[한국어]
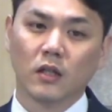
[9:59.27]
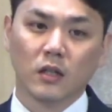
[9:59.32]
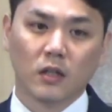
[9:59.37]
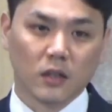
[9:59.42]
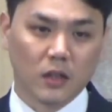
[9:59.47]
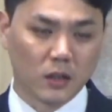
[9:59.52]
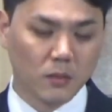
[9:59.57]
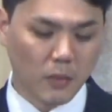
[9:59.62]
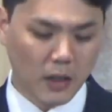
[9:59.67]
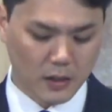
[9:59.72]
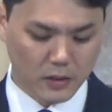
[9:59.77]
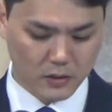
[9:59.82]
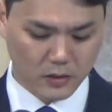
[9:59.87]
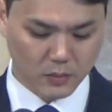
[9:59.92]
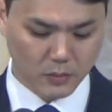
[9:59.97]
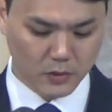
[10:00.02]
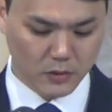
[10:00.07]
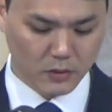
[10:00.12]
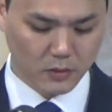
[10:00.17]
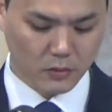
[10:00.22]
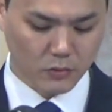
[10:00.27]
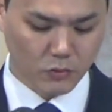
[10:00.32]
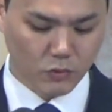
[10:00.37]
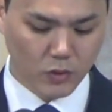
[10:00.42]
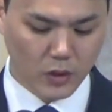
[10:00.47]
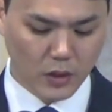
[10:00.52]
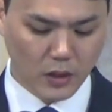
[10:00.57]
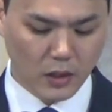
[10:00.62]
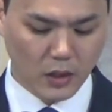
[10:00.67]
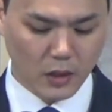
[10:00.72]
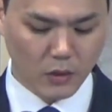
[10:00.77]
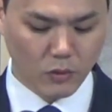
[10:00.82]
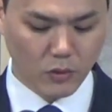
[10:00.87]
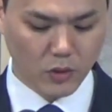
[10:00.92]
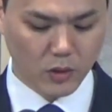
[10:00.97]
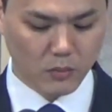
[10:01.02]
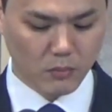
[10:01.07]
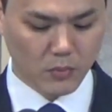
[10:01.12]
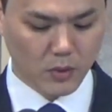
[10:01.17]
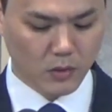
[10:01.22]
이 말씀은 우리가 알고
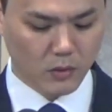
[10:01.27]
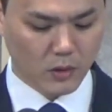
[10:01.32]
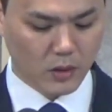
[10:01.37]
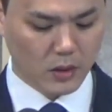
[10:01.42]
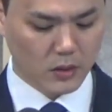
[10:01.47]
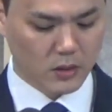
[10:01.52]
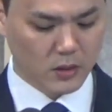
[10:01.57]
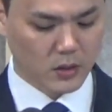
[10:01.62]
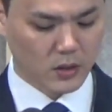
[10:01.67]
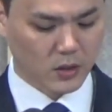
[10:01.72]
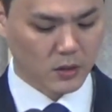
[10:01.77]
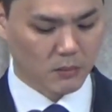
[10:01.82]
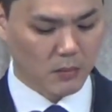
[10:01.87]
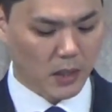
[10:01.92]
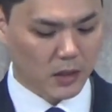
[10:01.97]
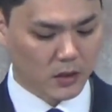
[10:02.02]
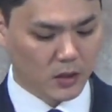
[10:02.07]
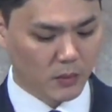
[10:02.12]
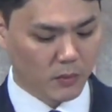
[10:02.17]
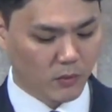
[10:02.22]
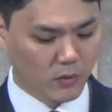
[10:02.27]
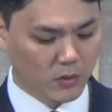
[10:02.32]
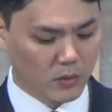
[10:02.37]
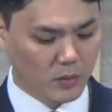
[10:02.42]
있는 바와 같이 마태복음